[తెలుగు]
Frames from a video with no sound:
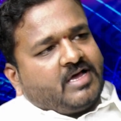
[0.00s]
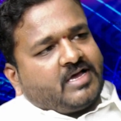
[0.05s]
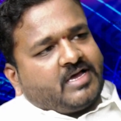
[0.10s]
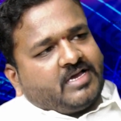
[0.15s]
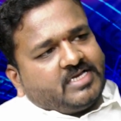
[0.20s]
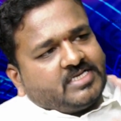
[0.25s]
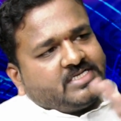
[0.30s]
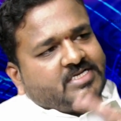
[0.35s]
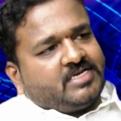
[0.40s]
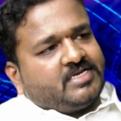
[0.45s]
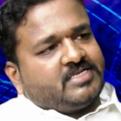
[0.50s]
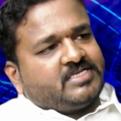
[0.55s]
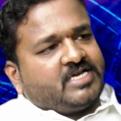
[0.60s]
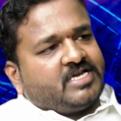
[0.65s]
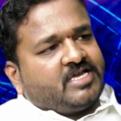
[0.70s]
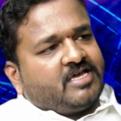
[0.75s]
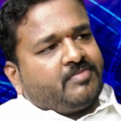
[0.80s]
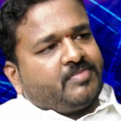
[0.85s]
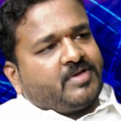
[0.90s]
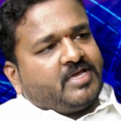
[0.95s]
అక్కడి నుంచి
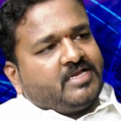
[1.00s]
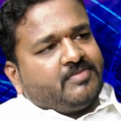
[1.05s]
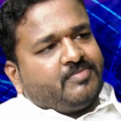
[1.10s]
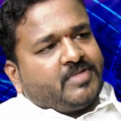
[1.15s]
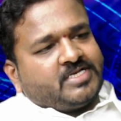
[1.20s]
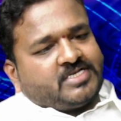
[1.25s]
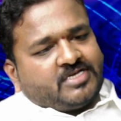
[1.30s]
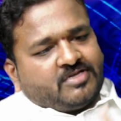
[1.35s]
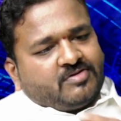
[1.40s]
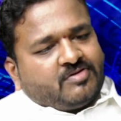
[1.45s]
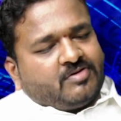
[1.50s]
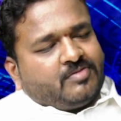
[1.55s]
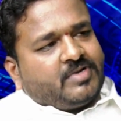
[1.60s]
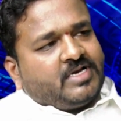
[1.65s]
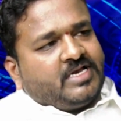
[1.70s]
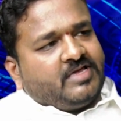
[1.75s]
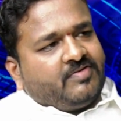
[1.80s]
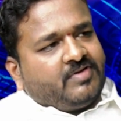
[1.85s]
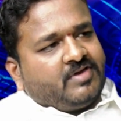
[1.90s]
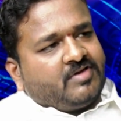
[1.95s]
జనగామకి వెళ్ళి మళ్ళీ చదువుకొని
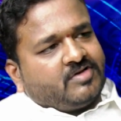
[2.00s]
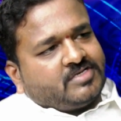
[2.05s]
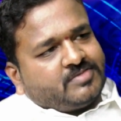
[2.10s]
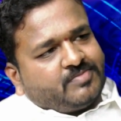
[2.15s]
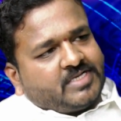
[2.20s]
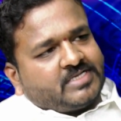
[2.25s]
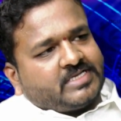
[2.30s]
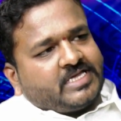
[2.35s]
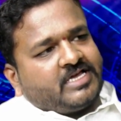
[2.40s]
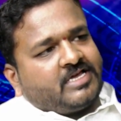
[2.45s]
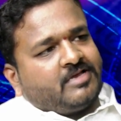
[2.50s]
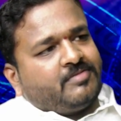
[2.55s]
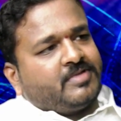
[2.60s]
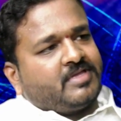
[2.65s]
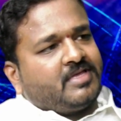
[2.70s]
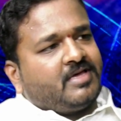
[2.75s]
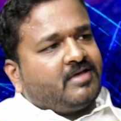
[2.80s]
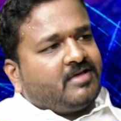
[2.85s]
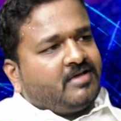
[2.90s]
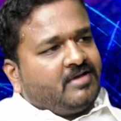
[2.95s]
మళ్ళీ ఈవినింగ్ వచ్చి మళ్ళీ సైకిల్
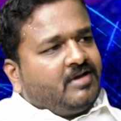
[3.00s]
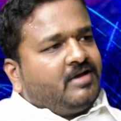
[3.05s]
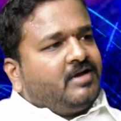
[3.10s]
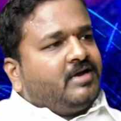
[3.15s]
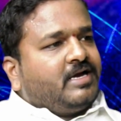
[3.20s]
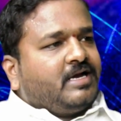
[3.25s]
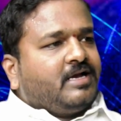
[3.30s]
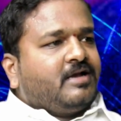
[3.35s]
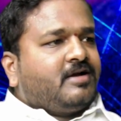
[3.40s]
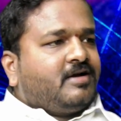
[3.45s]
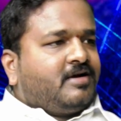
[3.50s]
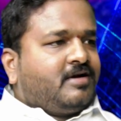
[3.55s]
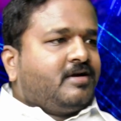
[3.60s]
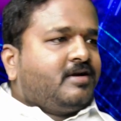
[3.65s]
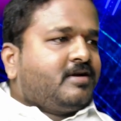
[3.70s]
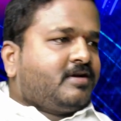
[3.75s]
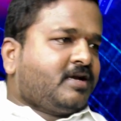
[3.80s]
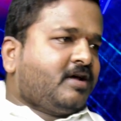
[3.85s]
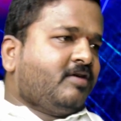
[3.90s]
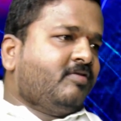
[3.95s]
మీద ఇలా
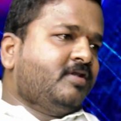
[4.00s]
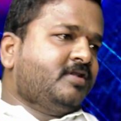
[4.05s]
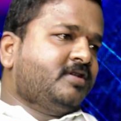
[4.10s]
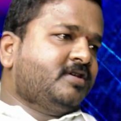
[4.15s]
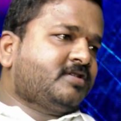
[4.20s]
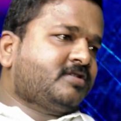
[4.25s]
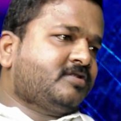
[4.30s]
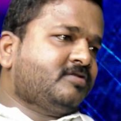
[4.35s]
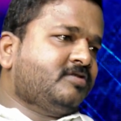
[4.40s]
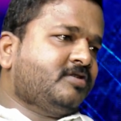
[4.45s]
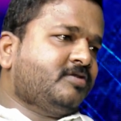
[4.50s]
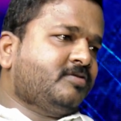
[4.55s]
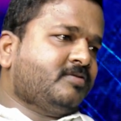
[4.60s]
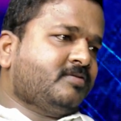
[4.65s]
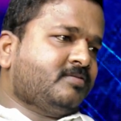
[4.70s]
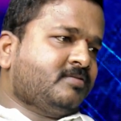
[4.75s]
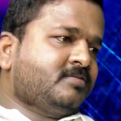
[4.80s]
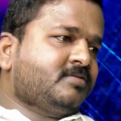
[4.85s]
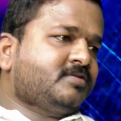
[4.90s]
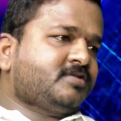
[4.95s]
ట్రావెల్ చేస్తూ
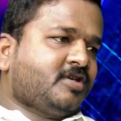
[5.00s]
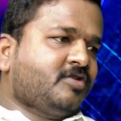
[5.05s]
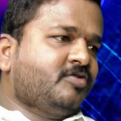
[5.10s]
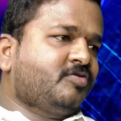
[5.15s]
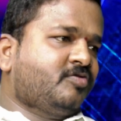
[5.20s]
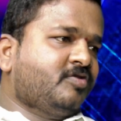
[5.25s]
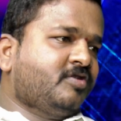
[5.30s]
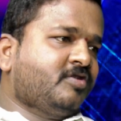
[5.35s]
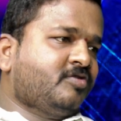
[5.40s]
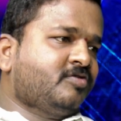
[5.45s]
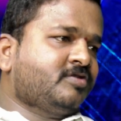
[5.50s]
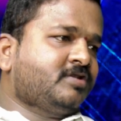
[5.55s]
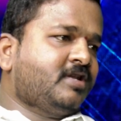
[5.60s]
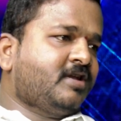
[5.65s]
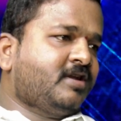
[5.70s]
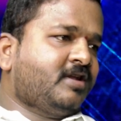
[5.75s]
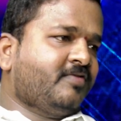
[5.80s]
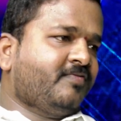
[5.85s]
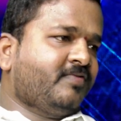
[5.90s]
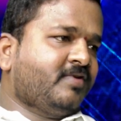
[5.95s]
చదువుకున్న రోజు
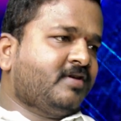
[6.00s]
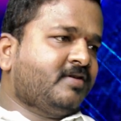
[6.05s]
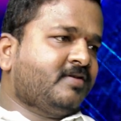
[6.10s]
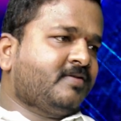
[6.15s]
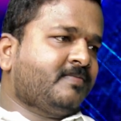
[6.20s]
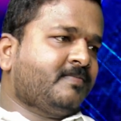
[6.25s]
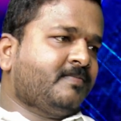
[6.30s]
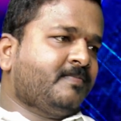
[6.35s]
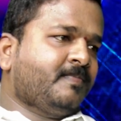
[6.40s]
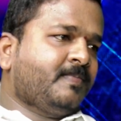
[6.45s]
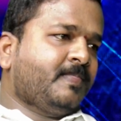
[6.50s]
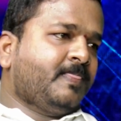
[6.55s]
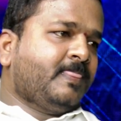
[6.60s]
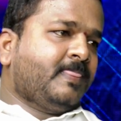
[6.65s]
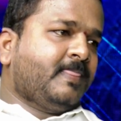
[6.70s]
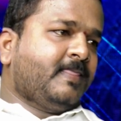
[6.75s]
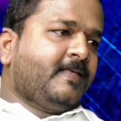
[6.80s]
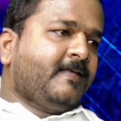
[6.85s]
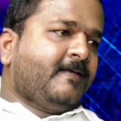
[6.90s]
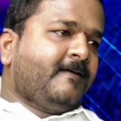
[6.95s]
ఇంటర్ వరకు మీరు
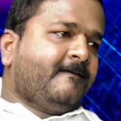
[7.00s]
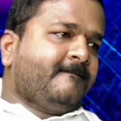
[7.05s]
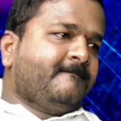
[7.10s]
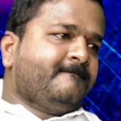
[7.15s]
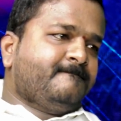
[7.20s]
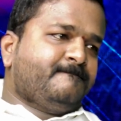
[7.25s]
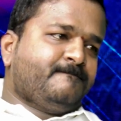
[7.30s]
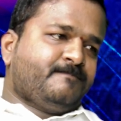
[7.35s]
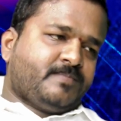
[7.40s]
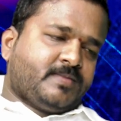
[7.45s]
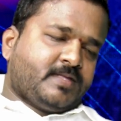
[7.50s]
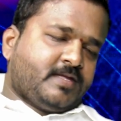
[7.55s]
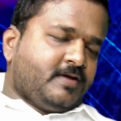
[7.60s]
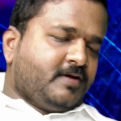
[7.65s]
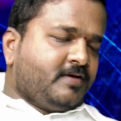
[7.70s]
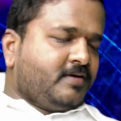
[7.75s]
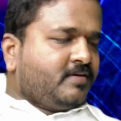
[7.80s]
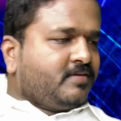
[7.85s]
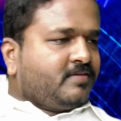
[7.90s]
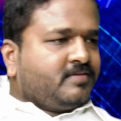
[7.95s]
ఊర్లోనే దాదాపు మీ
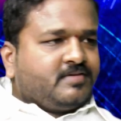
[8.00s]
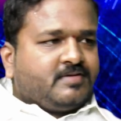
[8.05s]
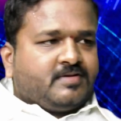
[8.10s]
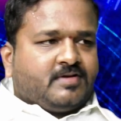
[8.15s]
చదువు అంతా